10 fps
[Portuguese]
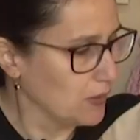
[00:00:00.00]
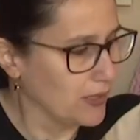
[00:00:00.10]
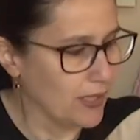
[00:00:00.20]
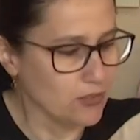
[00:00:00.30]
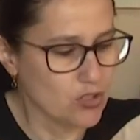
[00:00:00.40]

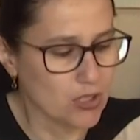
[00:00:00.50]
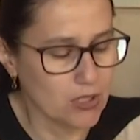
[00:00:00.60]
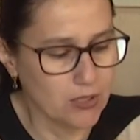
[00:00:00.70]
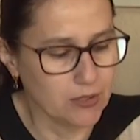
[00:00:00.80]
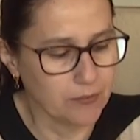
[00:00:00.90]
pegar a
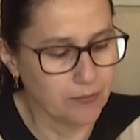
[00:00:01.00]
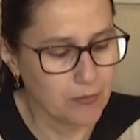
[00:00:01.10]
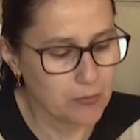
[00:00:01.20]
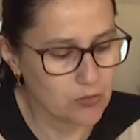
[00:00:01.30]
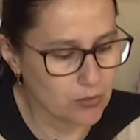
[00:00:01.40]
tira
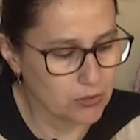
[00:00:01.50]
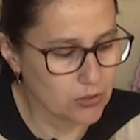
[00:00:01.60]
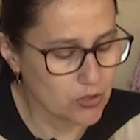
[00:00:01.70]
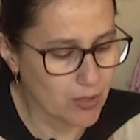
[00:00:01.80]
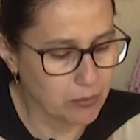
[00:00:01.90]
já vou
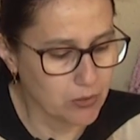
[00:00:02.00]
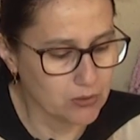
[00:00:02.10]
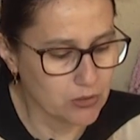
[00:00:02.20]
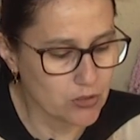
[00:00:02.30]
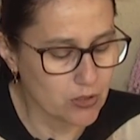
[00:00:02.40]
deixar
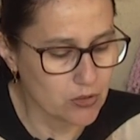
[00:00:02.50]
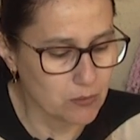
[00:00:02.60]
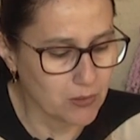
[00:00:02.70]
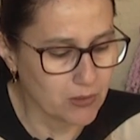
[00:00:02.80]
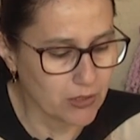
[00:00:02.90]
pronta a tira de
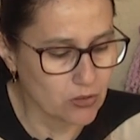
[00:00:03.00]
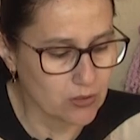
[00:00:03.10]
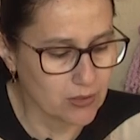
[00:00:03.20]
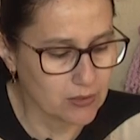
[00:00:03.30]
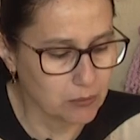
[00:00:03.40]
mão que é de
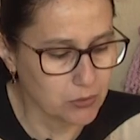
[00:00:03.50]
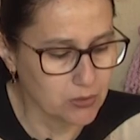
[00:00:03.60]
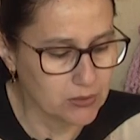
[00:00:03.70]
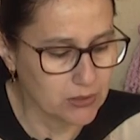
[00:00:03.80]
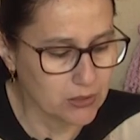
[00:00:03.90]
30
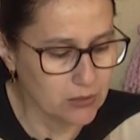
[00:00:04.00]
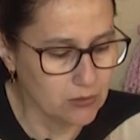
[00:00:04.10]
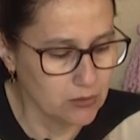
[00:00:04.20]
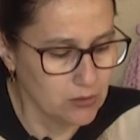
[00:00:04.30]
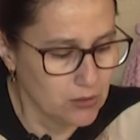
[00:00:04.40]
por
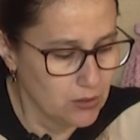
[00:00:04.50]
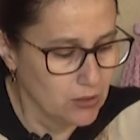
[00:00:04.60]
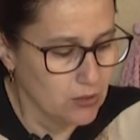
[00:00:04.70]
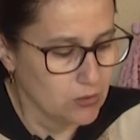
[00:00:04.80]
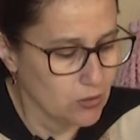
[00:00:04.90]
5.
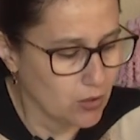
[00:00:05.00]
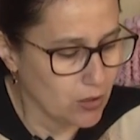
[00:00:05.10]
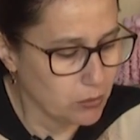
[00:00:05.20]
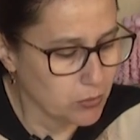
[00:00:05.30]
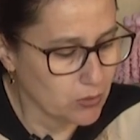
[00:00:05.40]

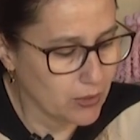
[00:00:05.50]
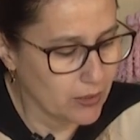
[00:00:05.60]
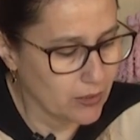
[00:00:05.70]
Dobro